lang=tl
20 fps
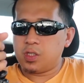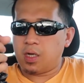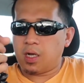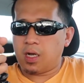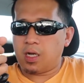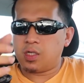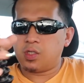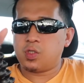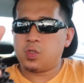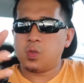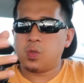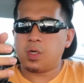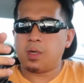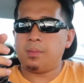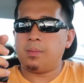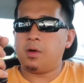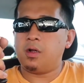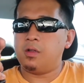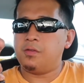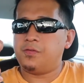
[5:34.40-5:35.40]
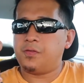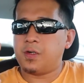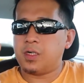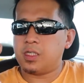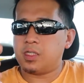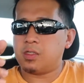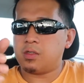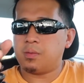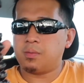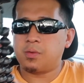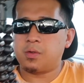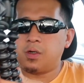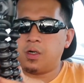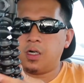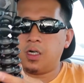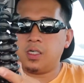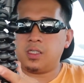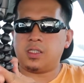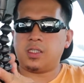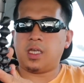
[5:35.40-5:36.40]
uh, durable first of
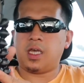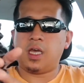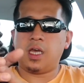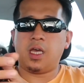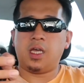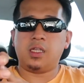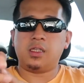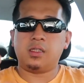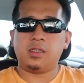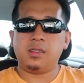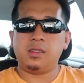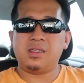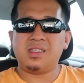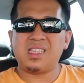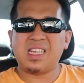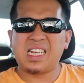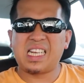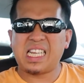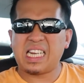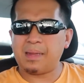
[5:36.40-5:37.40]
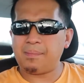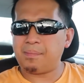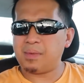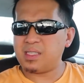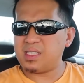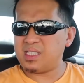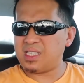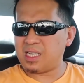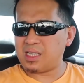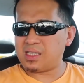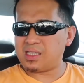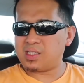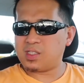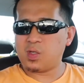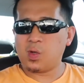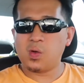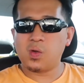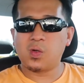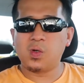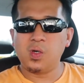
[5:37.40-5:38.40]
course and the grip is not
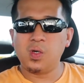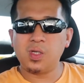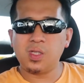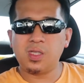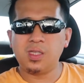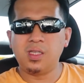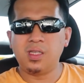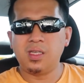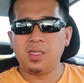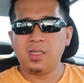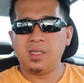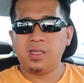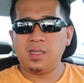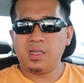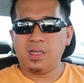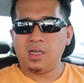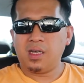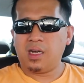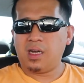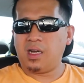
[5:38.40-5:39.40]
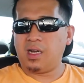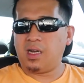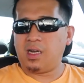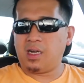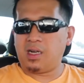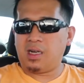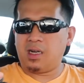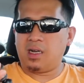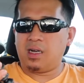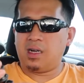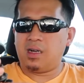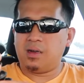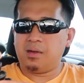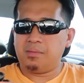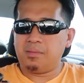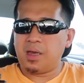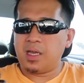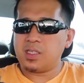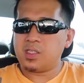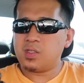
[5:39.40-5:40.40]
so good uh,
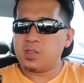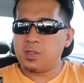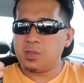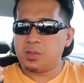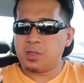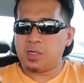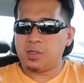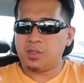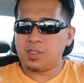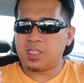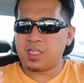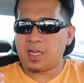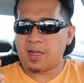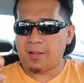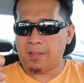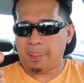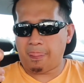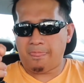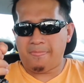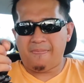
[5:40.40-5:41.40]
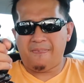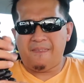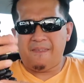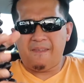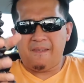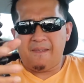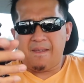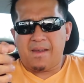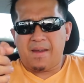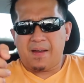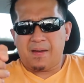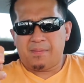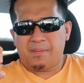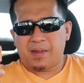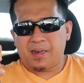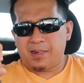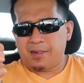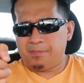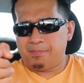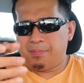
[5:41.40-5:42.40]
medyo ano siya
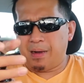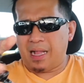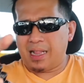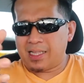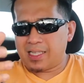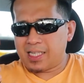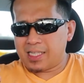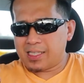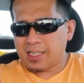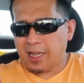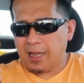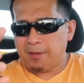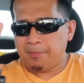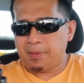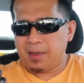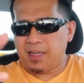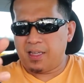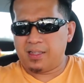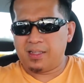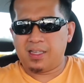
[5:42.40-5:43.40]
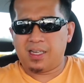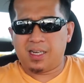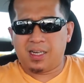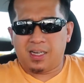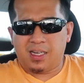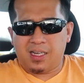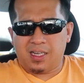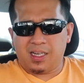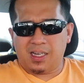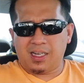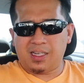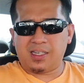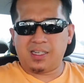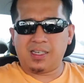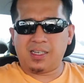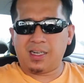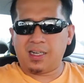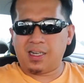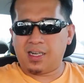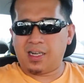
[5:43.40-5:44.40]
parang bulky type and uh,
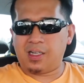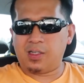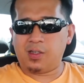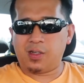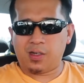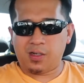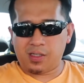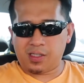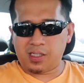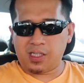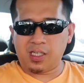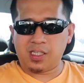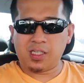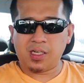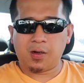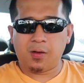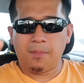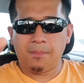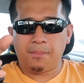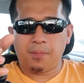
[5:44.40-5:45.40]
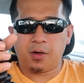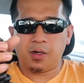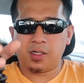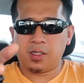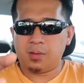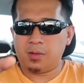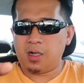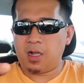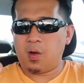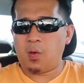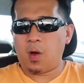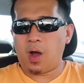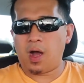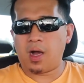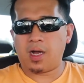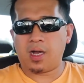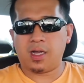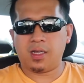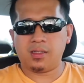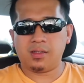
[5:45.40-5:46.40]
ang, ano hindi siya comfortable
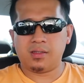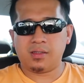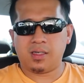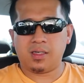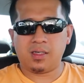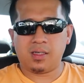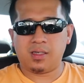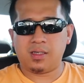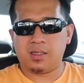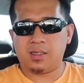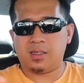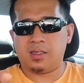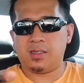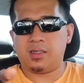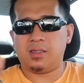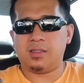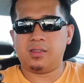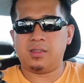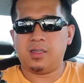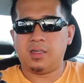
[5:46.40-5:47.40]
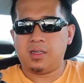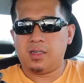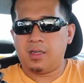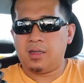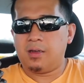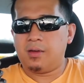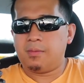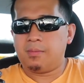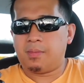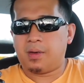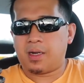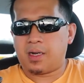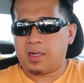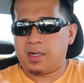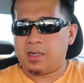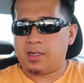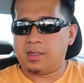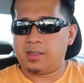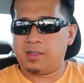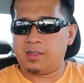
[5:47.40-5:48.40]
hawakan and parang